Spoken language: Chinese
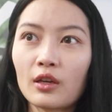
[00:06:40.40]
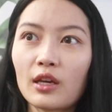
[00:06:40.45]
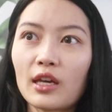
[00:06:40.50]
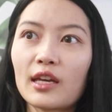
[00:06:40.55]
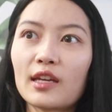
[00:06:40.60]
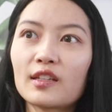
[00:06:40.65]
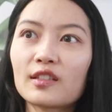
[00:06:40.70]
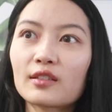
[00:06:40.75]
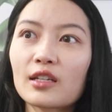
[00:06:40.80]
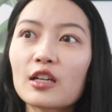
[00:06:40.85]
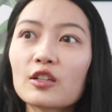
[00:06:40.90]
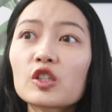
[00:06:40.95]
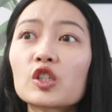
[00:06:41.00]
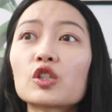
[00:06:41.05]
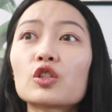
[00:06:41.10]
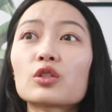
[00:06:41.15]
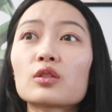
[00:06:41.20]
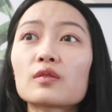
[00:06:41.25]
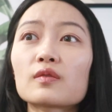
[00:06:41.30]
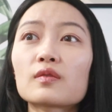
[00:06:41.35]
，and 当
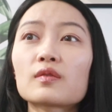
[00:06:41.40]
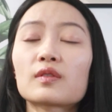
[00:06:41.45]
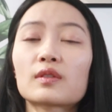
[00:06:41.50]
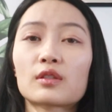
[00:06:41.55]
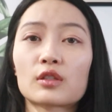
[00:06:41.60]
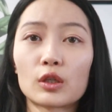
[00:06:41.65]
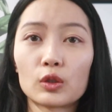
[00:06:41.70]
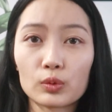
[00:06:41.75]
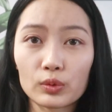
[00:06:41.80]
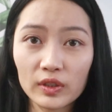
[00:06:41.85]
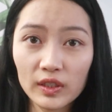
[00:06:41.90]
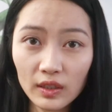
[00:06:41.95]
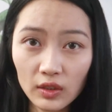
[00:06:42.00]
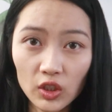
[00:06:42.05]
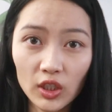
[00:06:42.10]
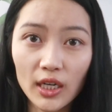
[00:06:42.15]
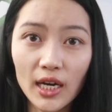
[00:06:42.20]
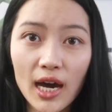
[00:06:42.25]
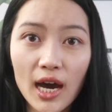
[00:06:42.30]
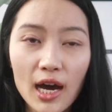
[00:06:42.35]
时走进
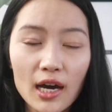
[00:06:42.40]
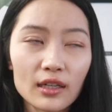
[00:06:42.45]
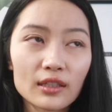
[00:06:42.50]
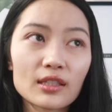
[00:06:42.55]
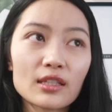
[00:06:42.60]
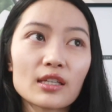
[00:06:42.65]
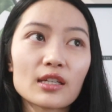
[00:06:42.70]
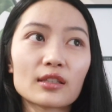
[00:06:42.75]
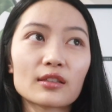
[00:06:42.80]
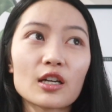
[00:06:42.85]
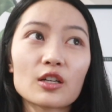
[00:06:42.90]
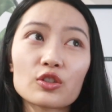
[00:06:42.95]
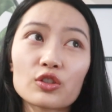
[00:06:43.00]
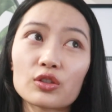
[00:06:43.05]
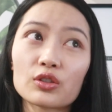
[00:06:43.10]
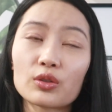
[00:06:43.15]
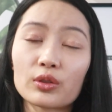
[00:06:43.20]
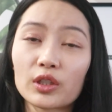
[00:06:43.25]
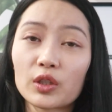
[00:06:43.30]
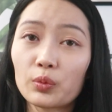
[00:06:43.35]
这个行业，当
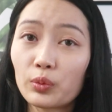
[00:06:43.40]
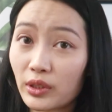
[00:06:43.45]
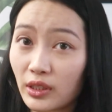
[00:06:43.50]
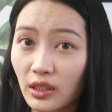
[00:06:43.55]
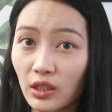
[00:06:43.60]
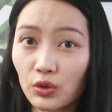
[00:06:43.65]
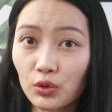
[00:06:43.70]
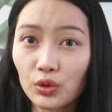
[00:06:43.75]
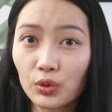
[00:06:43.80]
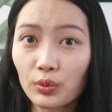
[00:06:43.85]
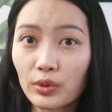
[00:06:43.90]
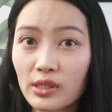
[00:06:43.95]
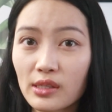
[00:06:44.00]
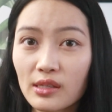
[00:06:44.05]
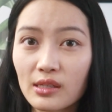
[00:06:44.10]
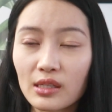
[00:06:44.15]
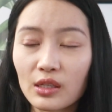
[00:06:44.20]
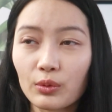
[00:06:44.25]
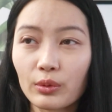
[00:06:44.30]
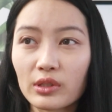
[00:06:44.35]
时有一个问题就是问
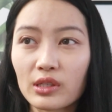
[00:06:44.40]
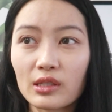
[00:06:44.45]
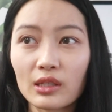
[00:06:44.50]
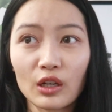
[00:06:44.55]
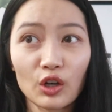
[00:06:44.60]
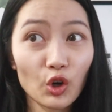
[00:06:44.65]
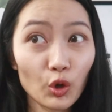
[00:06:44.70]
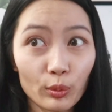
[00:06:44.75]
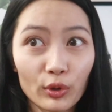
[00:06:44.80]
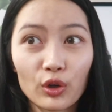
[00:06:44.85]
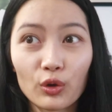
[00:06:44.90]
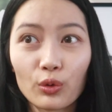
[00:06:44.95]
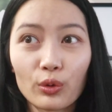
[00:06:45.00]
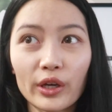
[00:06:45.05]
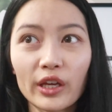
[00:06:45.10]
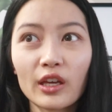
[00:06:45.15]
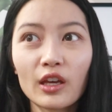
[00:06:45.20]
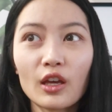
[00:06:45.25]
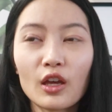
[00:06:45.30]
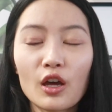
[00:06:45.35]
自己，我自己后不后悔？
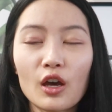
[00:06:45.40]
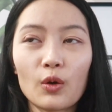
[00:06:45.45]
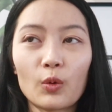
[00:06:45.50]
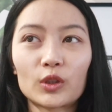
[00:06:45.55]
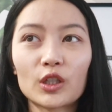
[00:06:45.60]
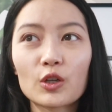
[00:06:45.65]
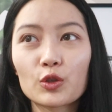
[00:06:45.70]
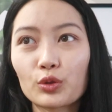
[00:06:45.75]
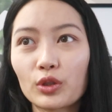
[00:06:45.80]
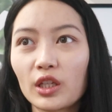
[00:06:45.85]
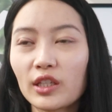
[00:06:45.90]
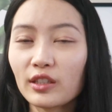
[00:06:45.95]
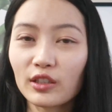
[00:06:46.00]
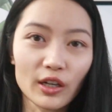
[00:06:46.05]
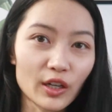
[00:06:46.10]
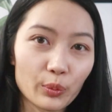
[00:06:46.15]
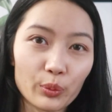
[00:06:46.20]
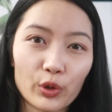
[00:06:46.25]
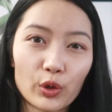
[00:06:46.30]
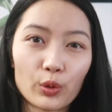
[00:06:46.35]
我当时觉得一
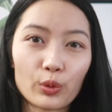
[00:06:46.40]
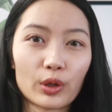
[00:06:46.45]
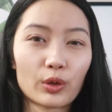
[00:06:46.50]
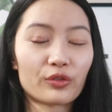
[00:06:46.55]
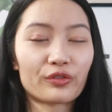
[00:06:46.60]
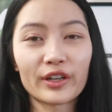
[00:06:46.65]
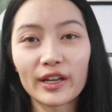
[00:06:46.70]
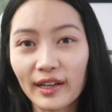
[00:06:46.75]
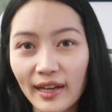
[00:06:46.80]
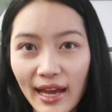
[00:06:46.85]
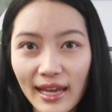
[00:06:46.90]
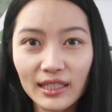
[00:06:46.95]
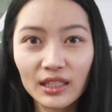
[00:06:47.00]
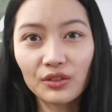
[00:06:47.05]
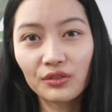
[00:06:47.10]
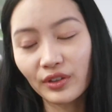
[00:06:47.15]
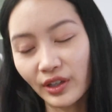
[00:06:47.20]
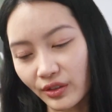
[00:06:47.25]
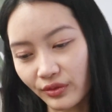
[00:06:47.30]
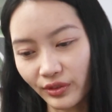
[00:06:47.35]
点也不后悔，我非常开
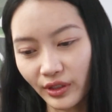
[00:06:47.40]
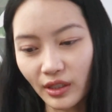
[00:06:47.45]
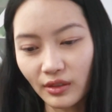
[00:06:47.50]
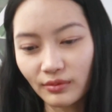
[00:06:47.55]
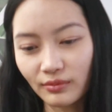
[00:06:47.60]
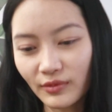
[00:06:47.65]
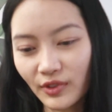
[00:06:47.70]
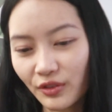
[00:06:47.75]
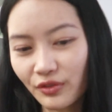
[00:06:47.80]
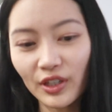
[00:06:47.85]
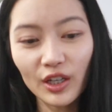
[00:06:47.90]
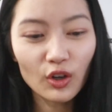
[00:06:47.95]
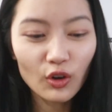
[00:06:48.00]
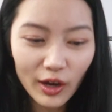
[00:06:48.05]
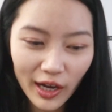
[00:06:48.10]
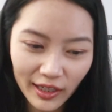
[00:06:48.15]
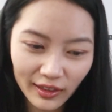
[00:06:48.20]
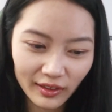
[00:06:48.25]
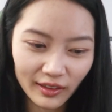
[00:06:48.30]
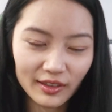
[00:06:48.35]
心，非常非常非常
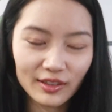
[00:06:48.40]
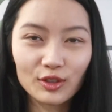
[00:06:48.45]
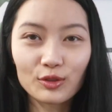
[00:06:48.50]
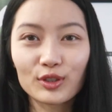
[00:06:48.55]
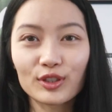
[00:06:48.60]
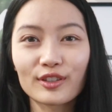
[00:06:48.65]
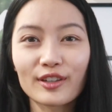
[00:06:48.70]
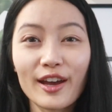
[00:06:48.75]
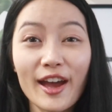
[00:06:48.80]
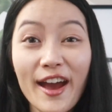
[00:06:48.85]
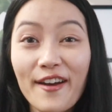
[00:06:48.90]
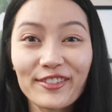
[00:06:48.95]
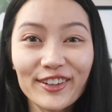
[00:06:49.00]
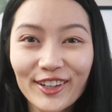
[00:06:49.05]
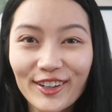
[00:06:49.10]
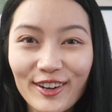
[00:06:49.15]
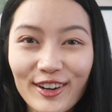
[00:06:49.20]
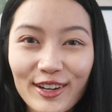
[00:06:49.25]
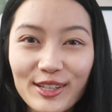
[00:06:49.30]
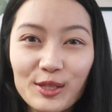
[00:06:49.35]
快乐，就是 after
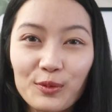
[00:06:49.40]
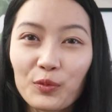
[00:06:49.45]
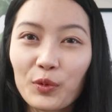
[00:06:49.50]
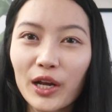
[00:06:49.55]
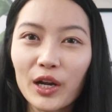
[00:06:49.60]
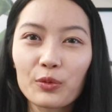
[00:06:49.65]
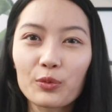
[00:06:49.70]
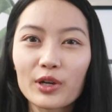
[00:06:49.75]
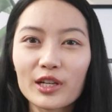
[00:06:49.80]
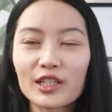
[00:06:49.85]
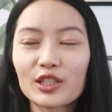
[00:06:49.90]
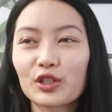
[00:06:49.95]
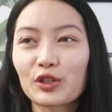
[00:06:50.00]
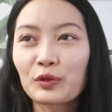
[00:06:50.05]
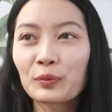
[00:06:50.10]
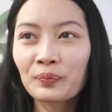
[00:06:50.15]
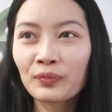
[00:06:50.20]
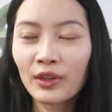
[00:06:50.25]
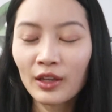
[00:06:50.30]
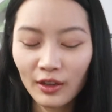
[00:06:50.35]
all it's what I wanna do。
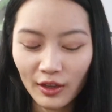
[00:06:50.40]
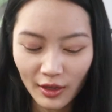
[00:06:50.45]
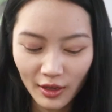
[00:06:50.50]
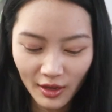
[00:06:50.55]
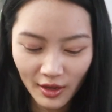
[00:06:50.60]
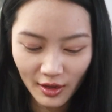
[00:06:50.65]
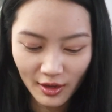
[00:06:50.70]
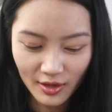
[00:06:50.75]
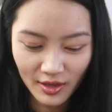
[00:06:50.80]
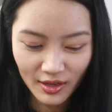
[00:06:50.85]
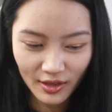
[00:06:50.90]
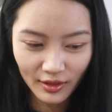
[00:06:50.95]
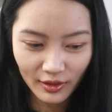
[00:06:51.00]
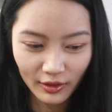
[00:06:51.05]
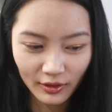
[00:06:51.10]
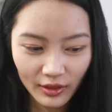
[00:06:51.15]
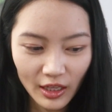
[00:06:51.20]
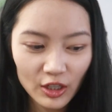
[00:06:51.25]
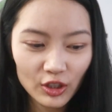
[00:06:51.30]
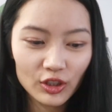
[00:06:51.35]

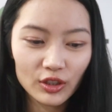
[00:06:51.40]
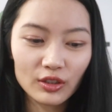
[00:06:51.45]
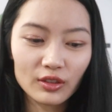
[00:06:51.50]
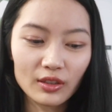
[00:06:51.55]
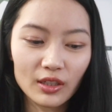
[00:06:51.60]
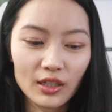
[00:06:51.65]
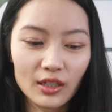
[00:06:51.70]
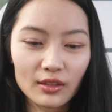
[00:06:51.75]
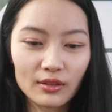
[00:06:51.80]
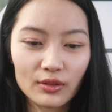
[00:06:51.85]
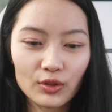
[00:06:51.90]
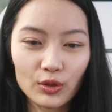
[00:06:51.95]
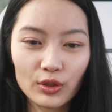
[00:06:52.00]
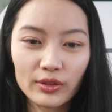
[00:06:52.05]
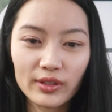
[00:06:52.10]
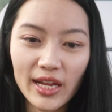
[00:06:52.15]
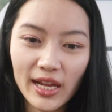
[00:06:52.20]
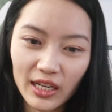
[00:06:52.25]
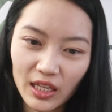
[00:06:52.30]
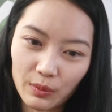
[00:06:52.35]
但是呢，就是
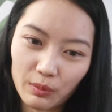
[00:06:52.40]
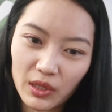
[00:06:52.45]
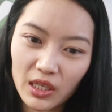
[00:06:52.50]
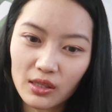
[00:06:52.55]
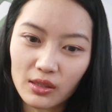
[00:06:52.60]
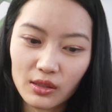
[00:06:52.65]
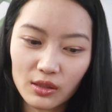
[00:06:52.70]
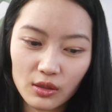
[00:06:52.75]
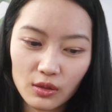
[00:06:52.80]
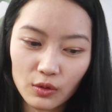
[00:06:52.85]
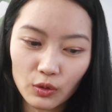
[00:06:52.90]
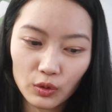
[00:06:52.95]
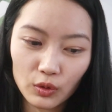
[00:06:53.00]
在里面